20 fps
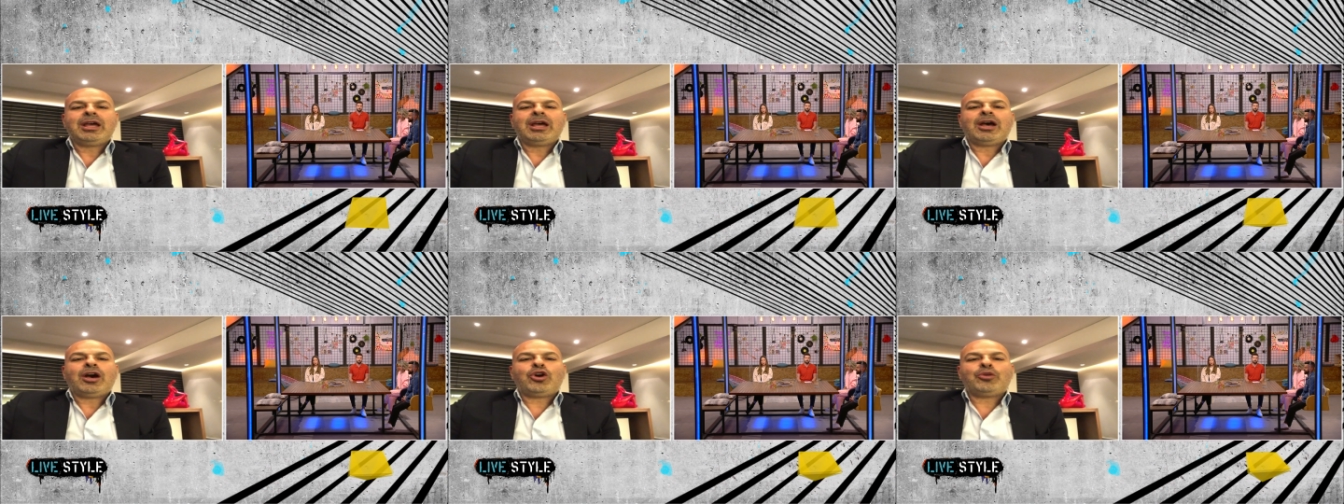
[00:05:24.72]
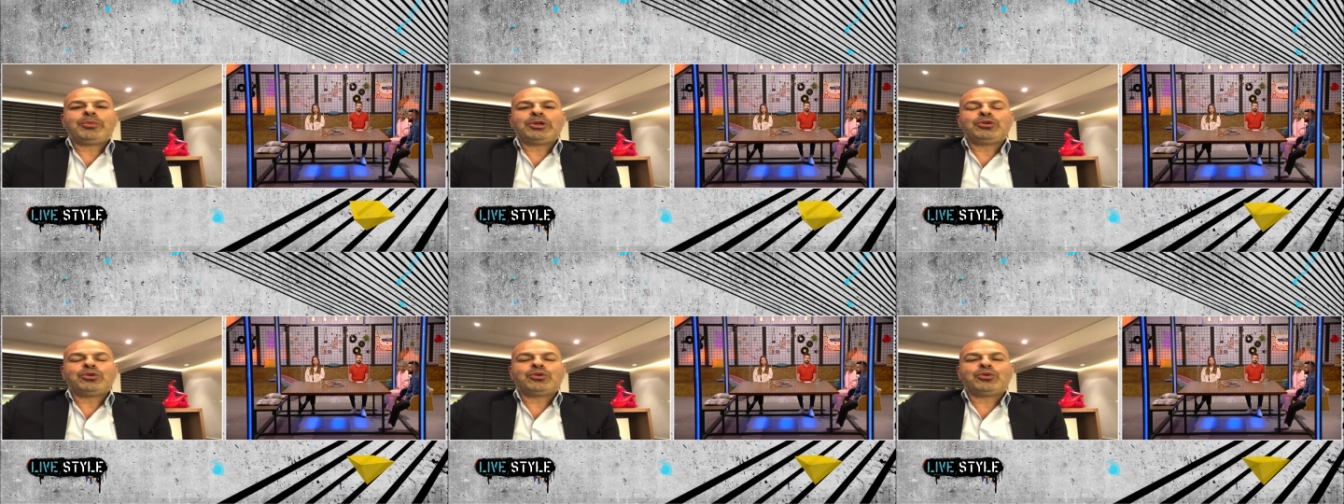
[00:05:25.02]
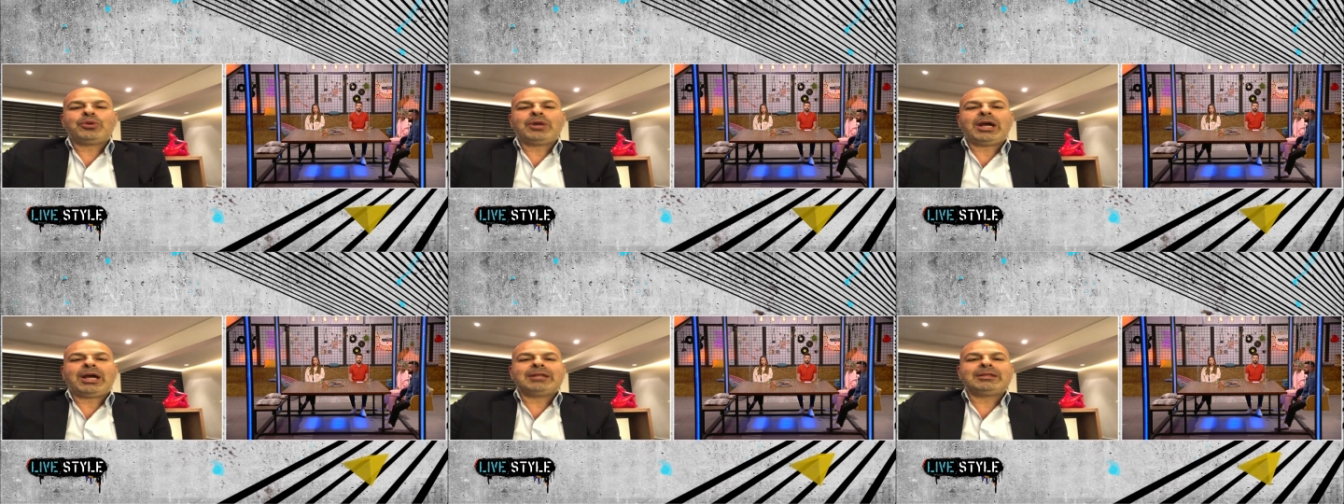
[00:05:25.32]
او بده
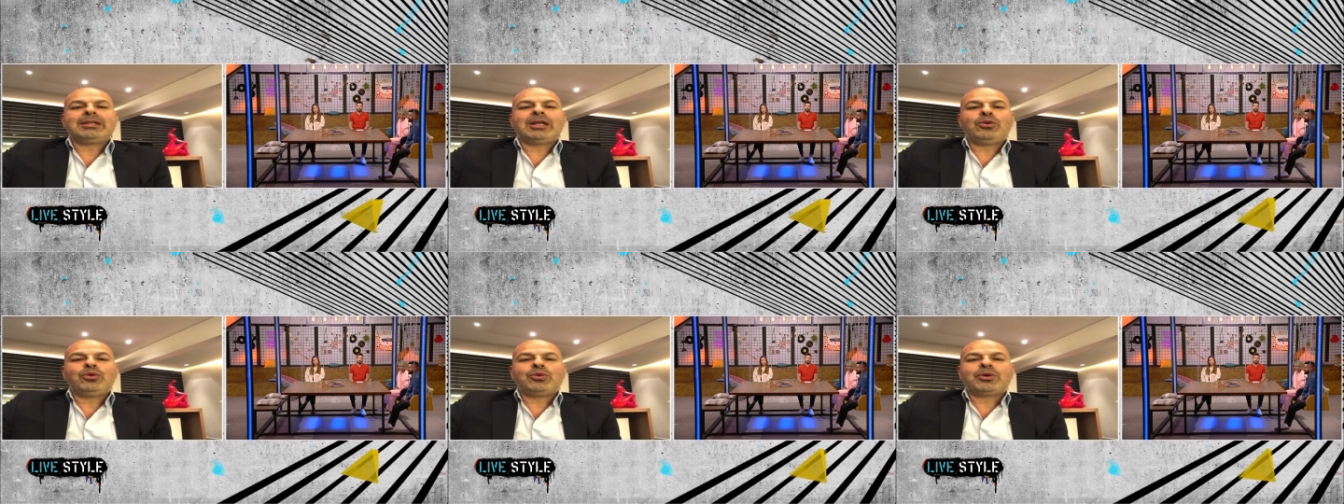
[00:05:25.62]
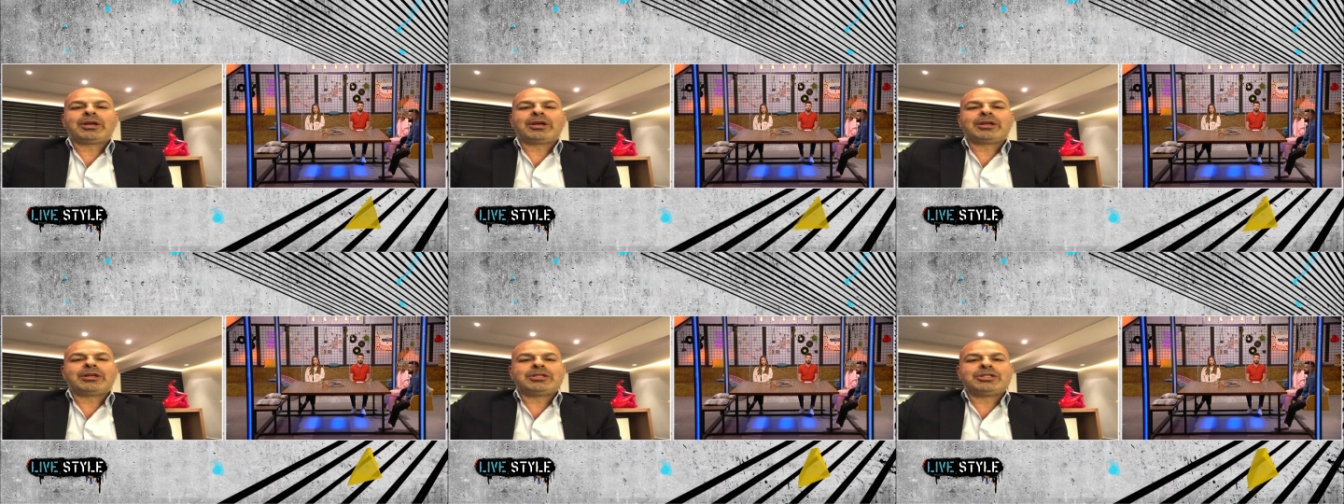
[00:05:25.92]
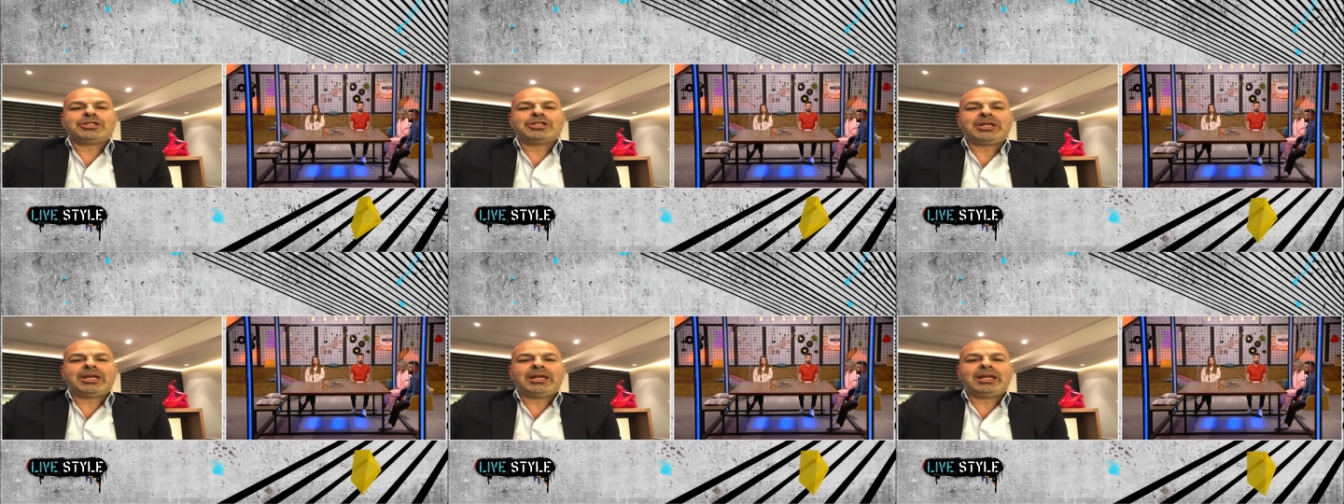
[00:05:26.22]
يكون عندها لوك
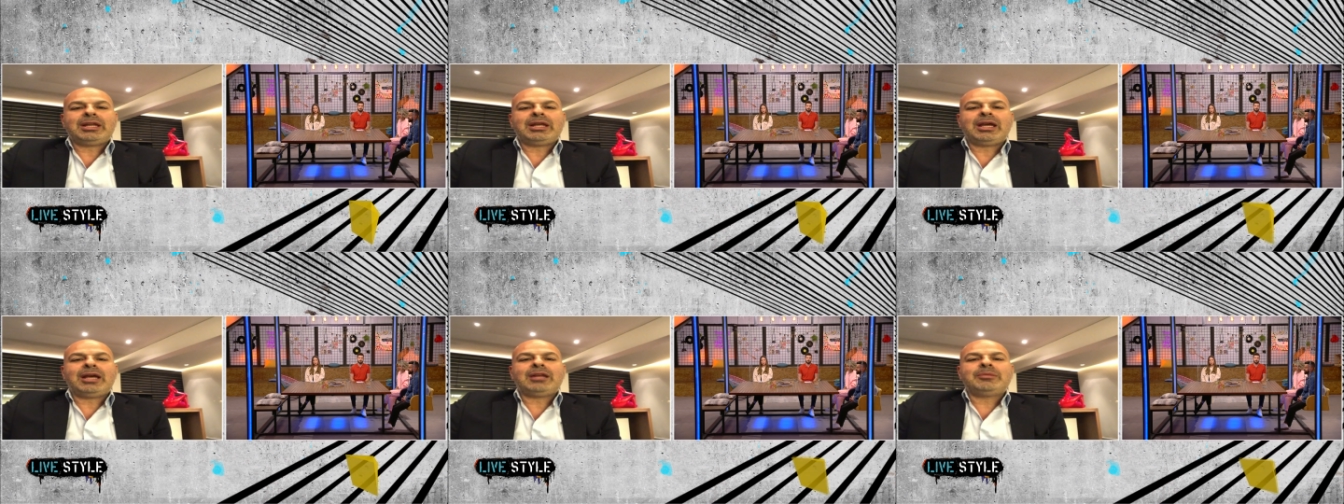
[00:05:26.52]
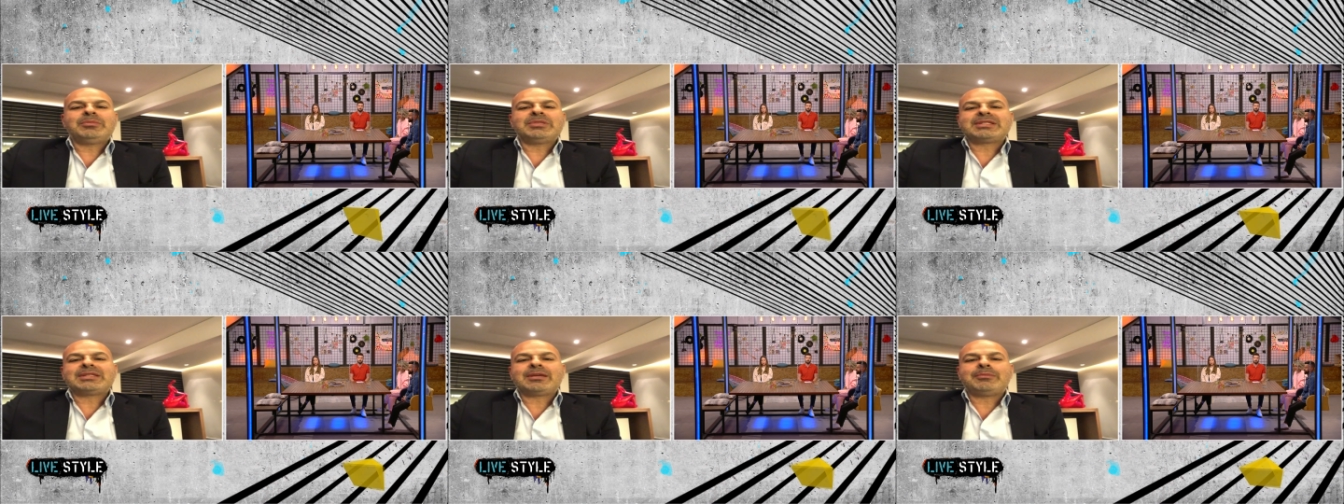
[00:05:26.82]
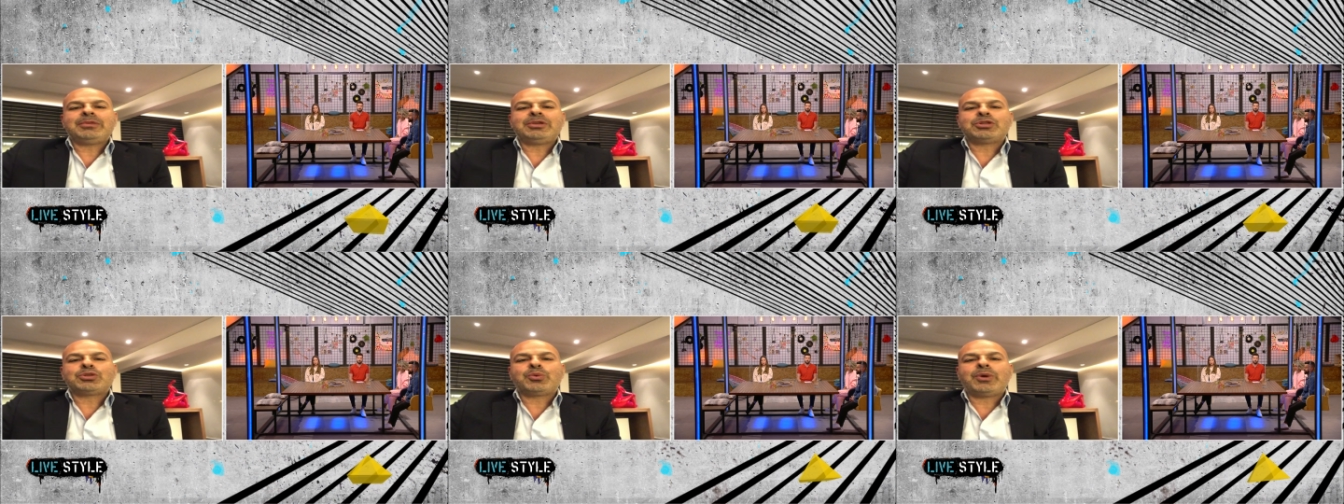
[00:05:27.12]
رجالي اللي
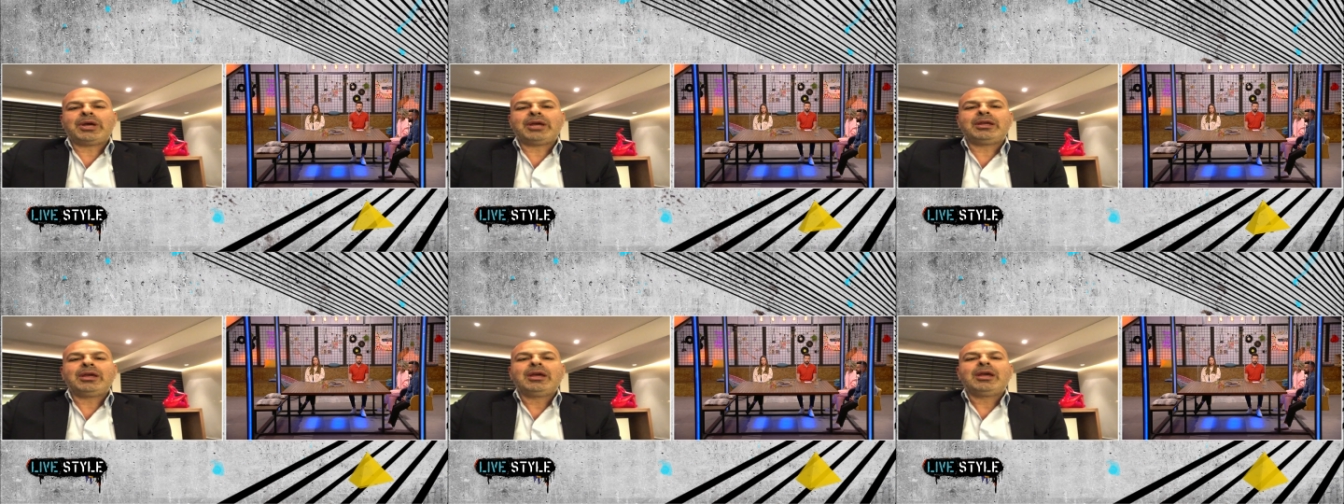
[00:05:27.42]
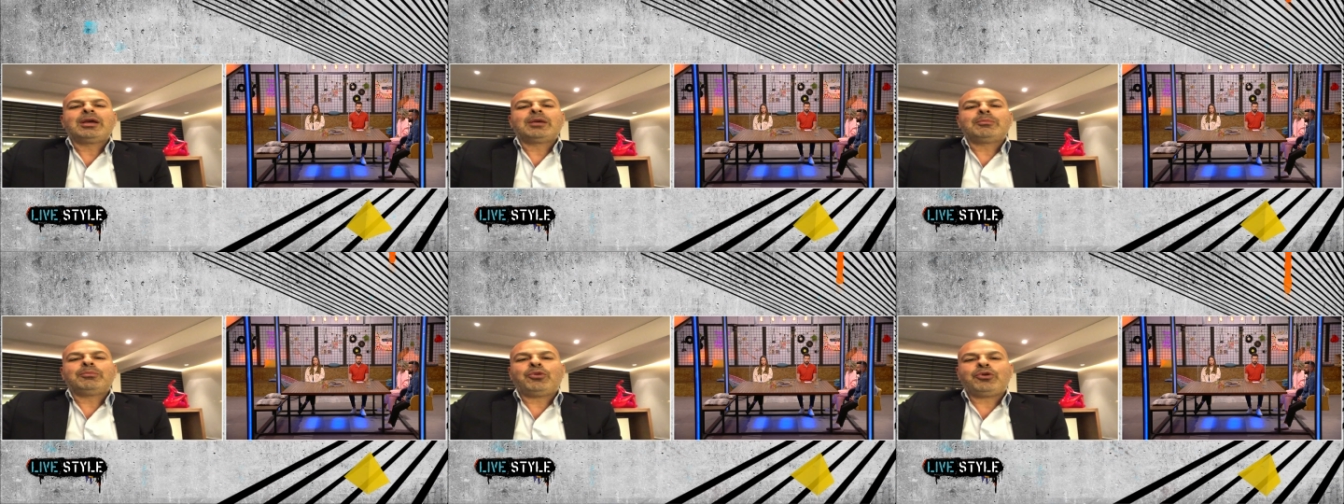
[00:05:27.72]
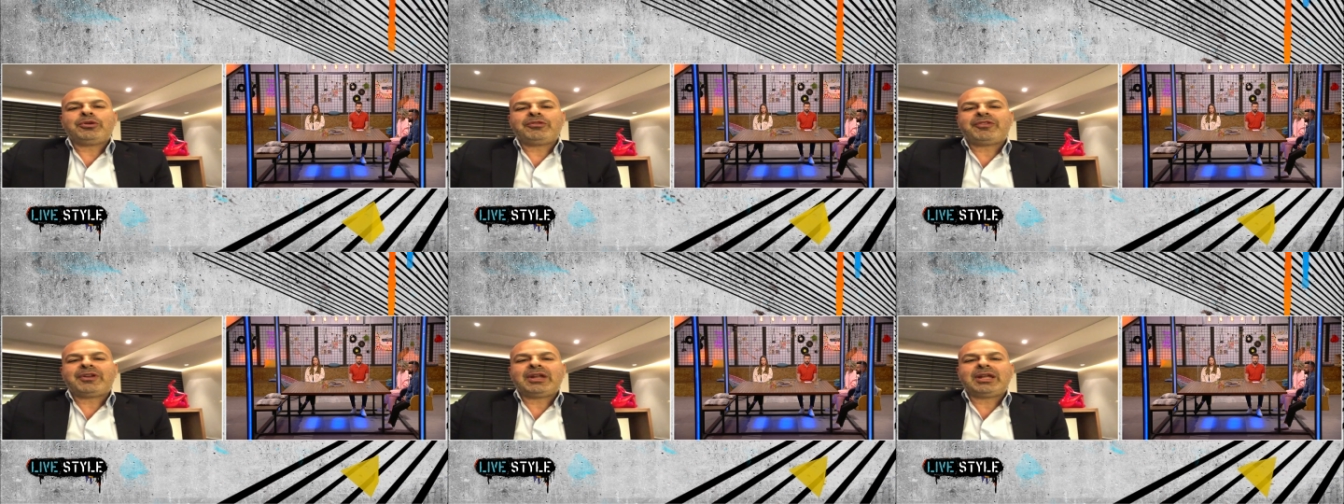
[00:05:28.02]
بنسميه شوي
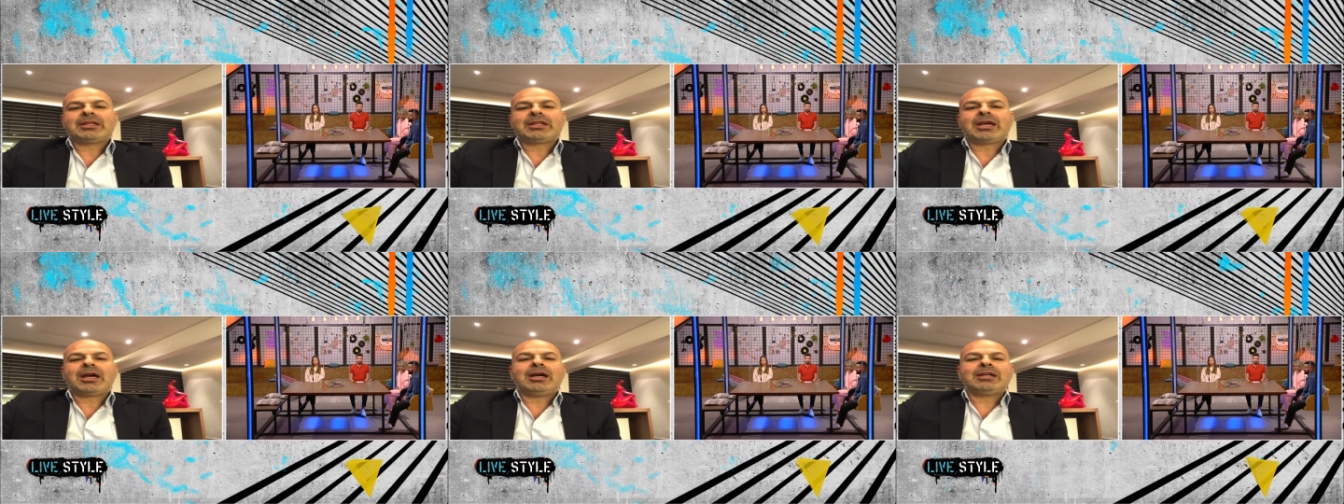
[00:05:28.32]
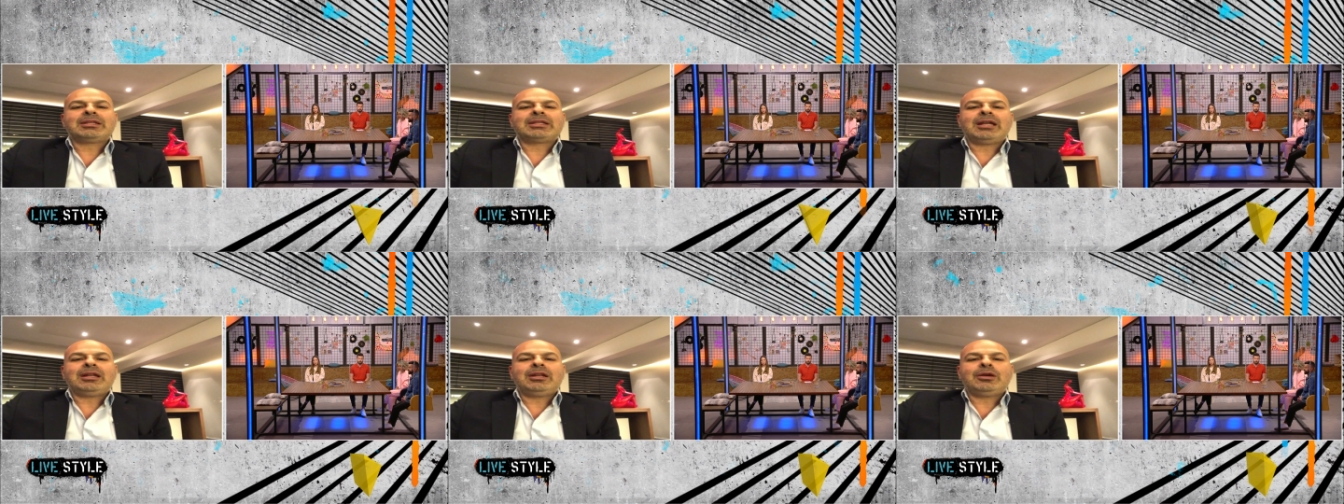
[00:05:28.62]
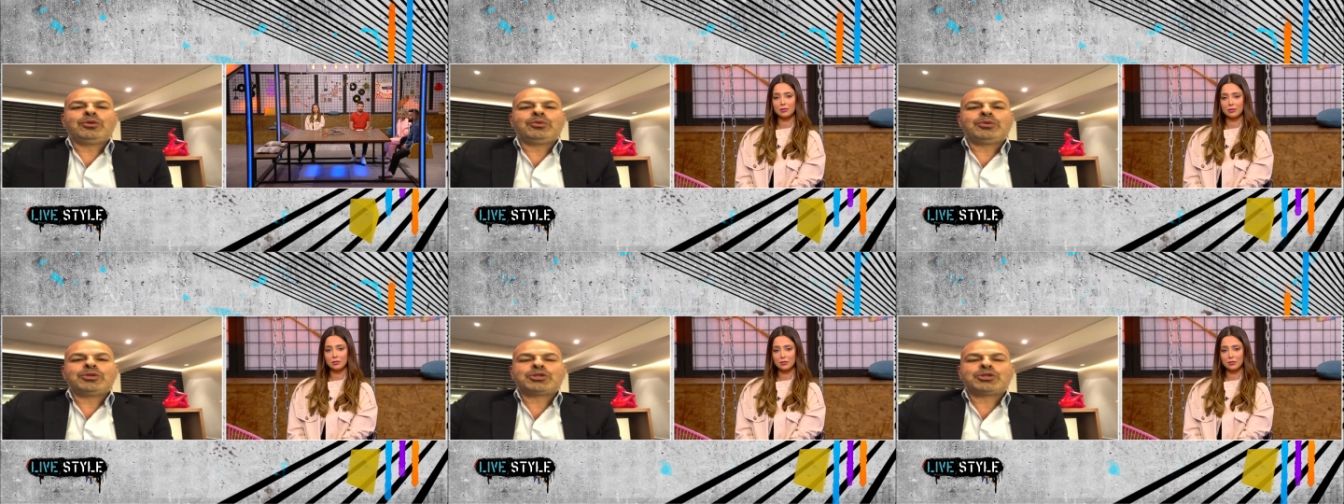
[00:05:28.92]
بوي فريند كات اللي هو